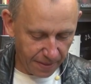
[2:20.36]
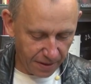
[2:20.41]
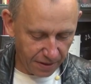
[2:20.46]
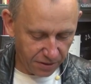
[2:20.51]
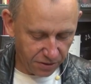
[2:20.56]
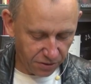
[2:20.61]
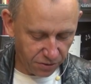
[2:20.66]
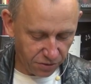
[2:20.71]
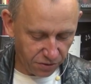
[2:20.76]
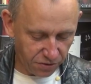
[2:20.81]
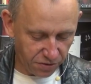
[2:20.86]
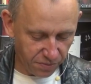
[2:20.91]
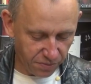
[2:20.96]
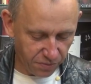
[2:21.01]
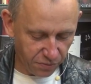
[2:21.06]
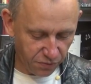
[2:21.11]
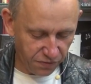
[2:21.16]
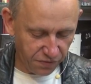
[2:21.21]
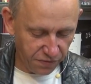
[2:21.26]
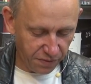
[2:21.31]
e, coś, o
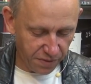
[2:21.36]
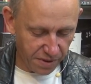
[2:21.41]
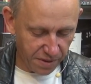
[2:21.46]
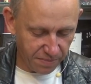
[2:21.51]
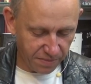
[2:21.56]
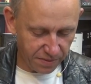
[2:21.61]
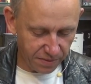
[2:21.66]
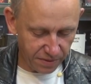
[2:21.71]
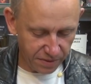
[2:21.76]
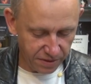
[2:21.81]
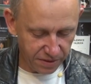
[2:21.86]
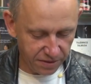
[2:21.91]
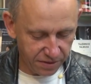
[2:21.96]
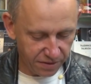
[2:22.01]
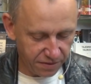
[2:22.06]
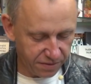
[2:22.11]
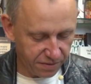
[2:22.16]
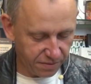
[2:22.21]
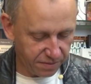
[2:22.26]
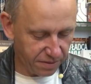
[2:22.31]
czym mówiłem e,
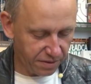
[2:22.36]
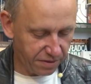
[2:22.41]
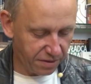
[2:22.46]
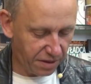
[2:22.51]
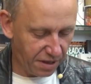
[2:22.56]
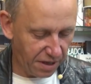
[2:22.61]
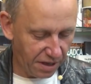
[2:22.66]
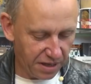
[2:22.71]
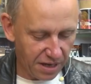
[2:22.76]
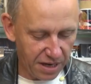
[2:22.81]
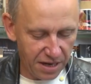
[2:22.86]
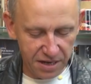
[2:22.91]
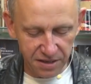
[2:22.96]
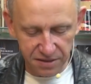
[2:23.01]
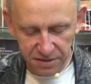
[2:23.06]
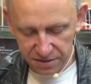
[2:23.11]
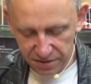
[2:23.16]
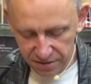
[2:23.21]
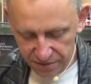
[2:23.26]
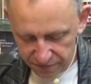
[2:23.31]
kilka
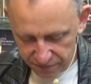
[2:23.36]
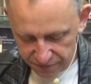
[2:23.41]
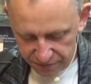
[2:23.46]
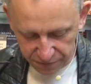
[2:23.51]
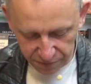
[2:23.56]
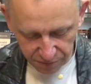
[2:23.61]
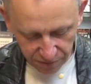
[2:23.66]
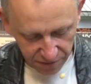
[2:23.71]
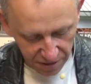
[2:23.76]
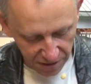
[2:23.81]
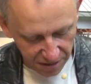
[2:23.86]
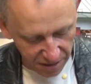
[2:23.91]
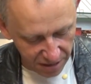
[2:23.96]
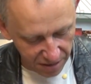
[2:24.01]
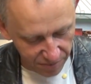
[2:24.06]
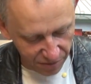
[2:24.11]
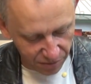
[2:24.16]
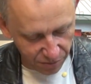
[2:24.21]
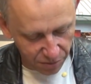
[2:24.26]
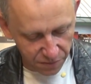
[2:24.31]
razy w
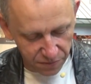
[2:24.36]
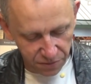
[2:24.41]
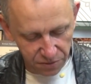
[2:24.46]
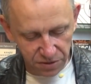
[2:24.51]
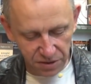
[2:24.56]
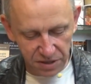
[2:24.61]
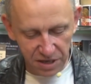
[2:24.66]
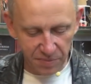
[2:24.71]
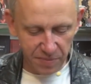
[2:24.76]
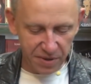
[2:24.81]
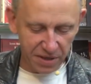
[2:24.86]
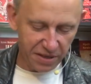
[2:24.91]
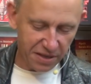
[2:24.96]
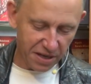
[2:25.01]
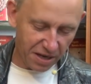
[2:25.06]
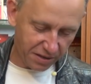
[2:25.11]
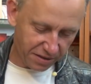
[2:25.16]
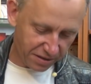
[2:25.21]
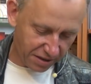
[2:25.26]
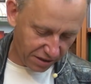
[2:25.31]
Akademii Duchowości
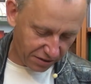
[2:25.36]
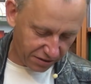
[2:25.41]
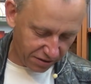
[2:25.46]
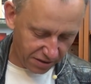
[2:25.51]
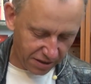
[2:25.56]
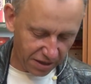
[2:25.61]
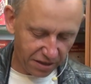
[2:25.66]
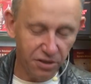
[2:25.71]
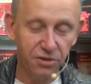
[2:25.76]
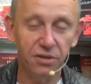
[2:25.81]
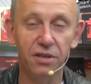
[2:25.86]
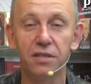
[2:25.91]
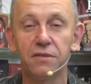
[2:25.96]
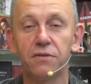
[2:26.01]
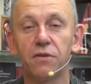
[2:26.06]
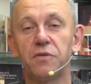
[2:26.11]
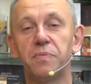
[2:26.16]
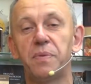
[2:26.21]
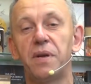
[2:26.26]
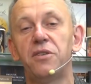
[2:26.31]
Karmelitańskiej, czyli takie
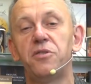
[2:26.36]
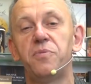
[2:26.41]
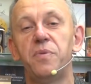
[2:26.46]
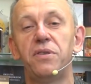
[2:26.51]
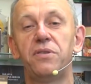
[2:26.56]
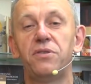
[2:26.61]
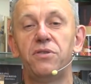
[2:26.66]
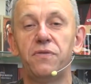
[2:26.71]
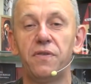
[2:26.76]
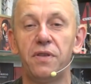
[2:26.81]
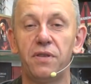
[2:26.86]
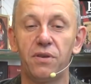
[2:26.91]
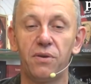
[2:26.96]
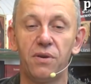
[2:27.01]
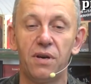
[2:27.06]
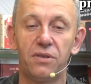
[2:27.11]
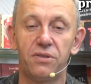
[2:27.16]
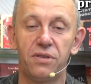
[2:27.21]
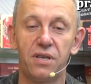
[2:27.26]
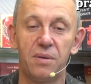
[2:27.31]
śledztwo w sprawie śmierci
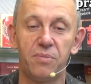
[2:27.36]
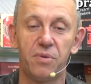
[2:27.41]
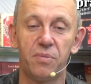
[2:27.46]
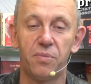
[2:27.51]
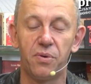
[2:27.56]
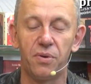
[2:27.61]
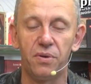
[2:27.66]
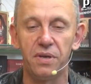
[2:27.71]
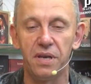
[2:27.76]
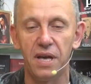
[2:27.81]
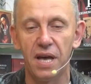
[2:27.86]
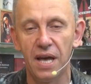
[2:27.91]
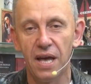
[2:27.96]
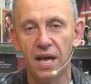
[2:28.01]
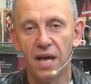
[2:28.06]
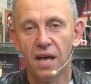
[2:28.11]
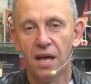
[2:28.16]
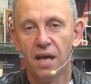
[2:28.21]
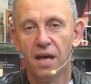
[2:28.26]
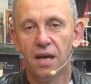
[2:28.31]
świętego Andrzeja Boboli.
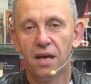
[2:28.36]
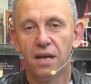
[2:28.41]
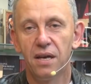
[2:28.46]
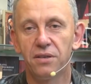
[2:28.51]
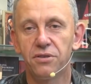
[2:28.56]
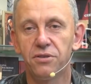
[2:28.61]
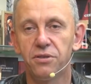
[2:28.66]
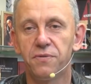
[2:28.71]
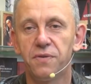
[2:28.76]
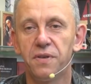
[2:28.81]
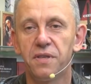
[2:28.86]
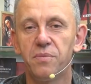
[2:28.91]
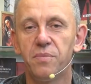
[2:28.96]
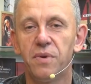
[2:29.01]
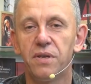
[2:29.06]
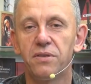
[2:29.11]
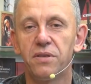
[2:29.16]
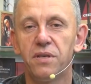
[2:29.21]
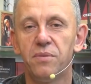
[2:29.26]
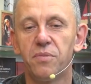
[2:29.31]
Ja się
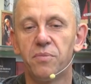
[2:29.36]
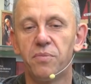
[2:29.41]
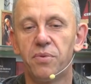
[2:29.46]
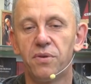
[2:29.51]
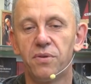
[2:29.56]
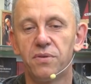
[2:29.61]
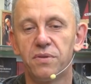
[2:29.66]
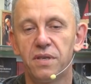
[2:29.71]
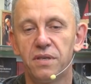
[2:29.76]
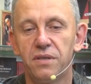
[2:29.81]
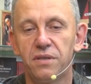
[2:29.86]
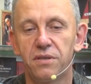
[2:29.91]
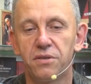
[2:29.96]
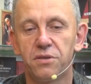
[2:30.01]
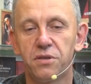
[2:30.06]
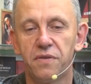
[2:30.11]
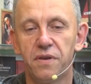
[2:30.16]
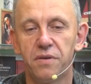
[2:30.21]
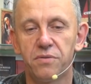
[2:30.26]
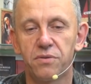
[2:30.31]
świętym Andrzejem Bobolą
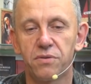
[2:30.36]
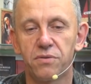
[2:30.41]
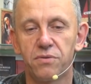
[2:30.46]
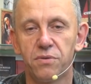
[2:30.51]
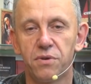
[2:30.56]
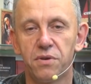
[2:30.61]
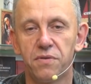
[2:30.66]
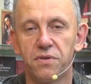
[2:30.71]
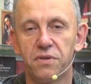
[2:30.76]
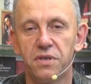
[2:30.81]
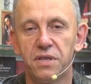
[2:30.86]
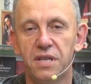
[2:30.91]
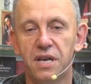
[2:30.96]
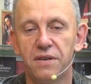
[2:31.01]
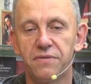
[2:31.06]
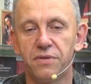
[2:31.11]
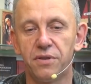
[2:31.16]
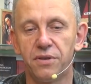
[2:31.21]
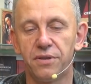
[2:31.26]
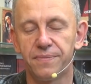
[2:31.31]
zainteresowałem stosunkowo
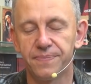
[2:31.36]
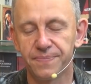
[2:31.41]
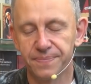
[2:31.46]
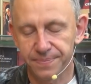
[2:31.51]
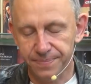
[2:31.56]
niedawno